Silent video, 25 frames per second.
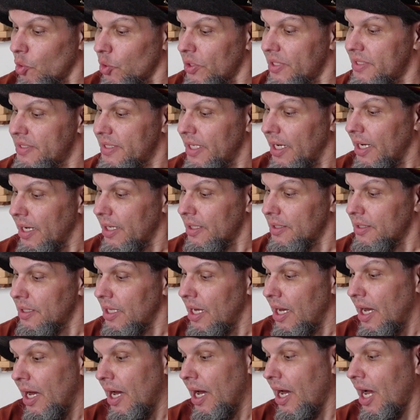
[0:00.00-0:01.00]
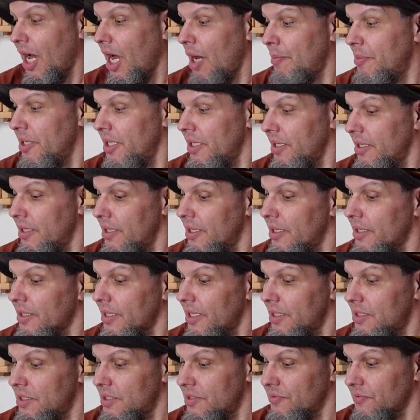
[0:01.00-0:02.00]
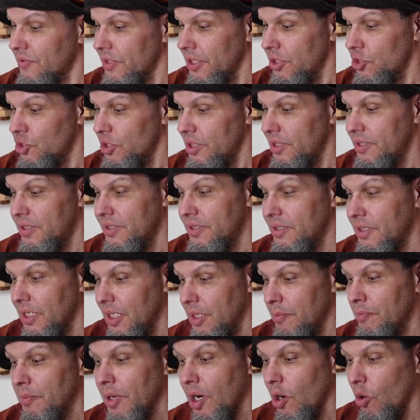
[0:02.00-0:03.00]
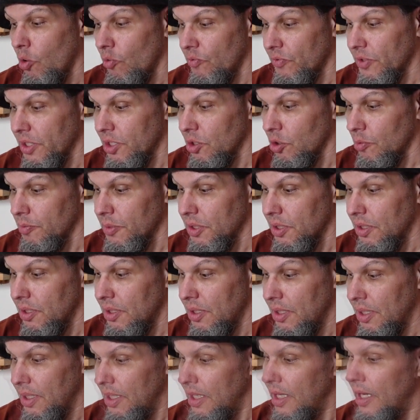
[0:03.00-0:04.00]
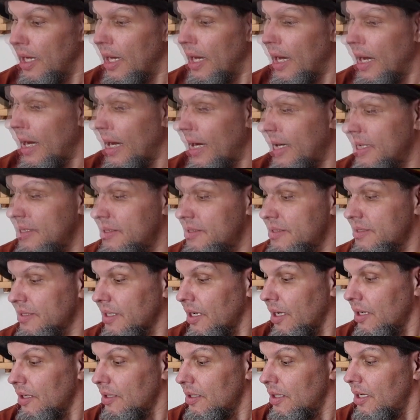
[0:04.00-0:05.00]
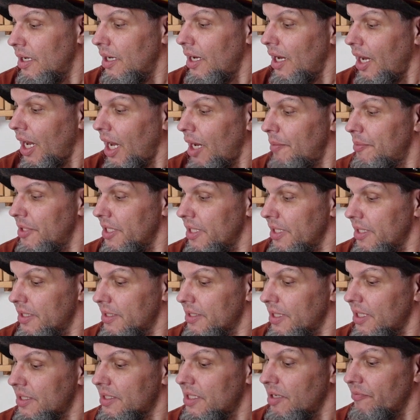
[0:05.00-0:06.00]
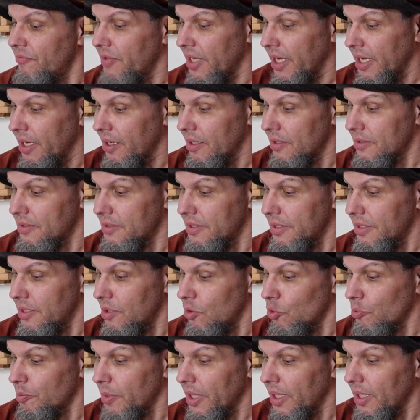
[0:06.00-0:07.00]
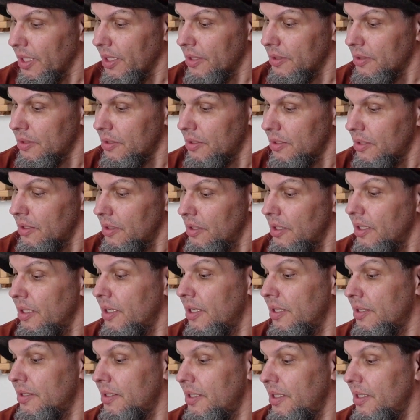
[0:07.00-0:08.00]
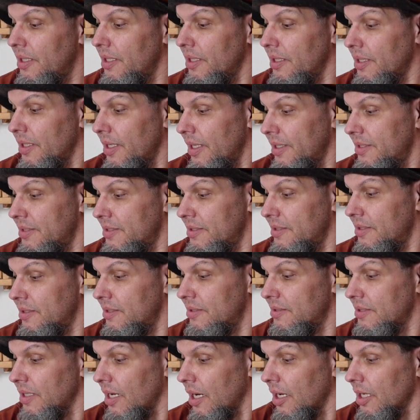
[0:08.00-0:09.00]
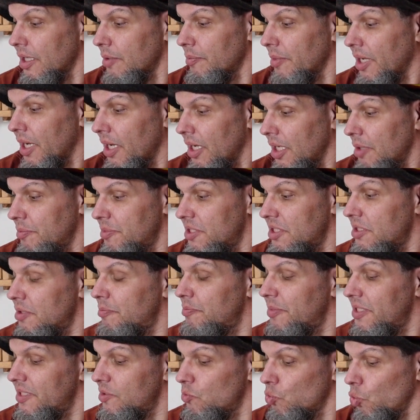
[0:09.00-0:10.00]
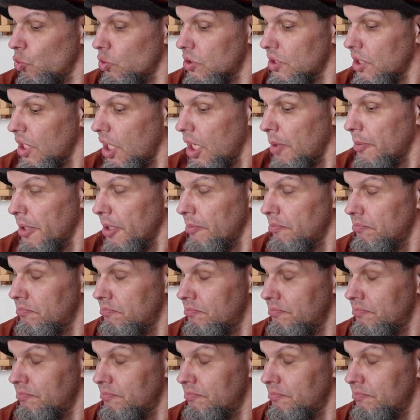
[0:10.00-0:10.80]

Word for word: Mäuseherren habe ich ganz frisch ins Team aufgenommen. Ansgar habe ich nach der Wikingersiedlung benannt, die ich letztes Jahr im Herbst besucht habe.